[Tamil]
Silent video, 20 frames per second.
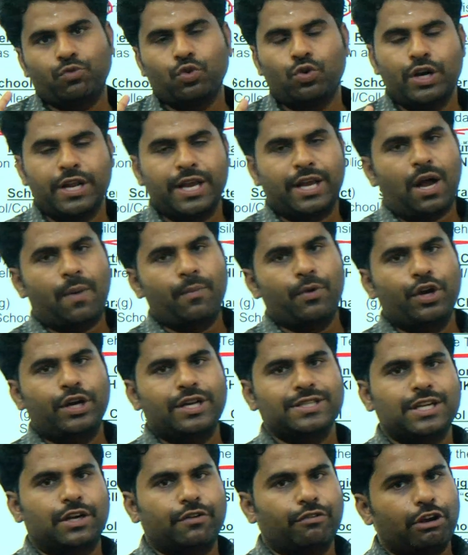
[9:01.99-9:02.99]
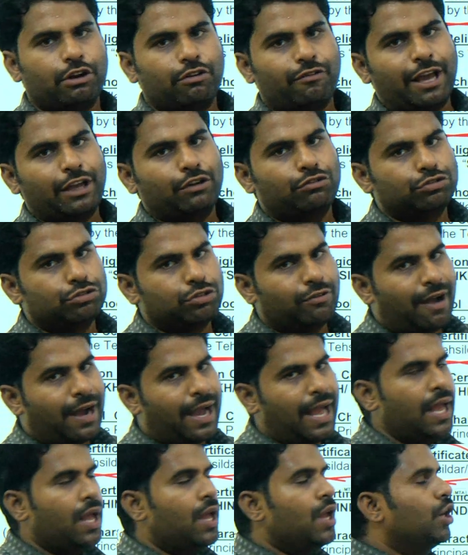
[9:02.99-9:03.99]
உங்களுடைய கம்யூனிட்டி சர்டிபிகேட் வாங்கி
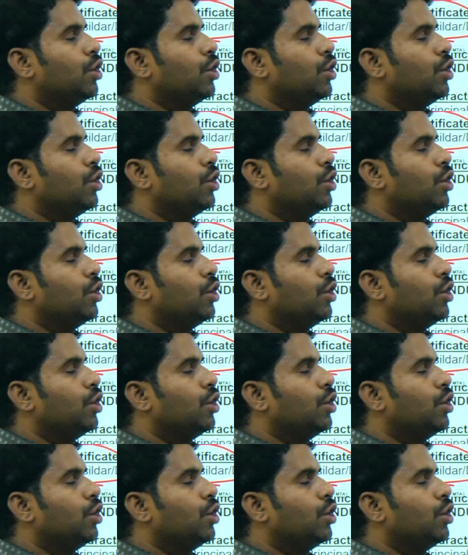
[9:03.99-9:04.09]
கொடுத்துருவாங்க